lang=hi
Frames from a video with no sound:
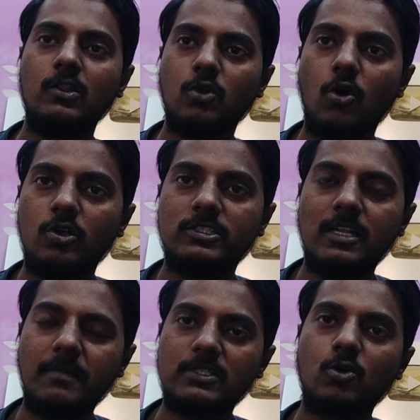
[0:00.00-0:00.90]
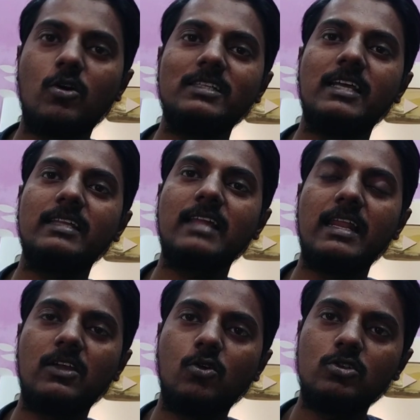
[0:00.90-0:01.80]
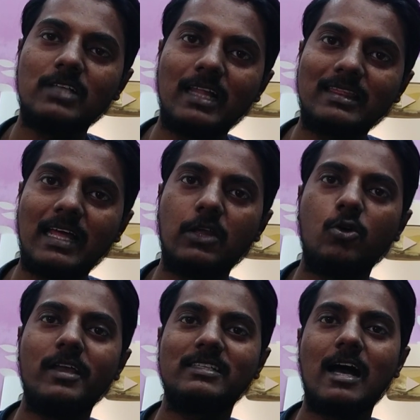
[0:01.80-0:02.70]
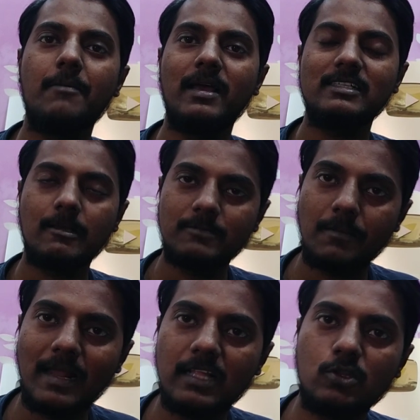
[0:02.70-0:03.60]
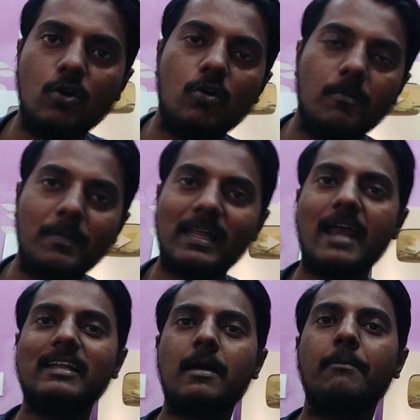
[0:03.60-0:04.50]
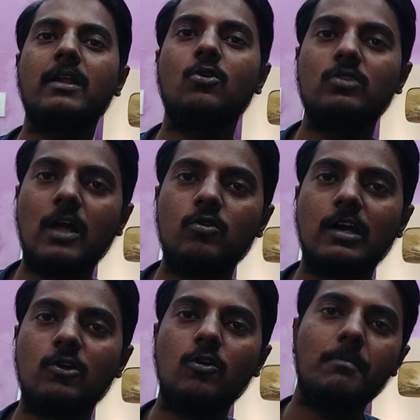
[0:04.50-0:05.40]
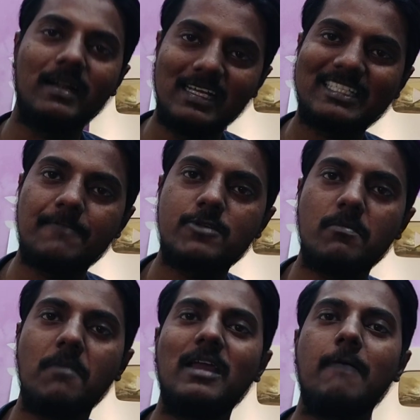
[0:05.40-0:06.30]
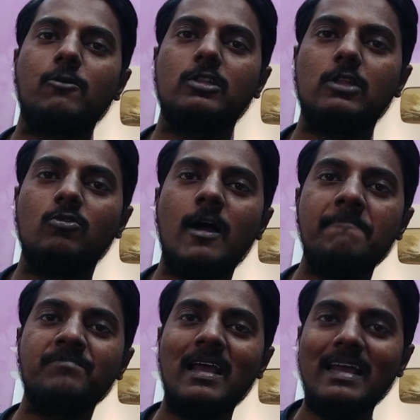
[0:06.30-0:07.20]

तो जिन बच्चों का छः तारीख को सात तारीख को एग्ज़ाम है सबसे पहले तो मेरा एक नंबर नोट डाउन करो मैं डिस्क्रिप्शन में भी आपको दे दूंगा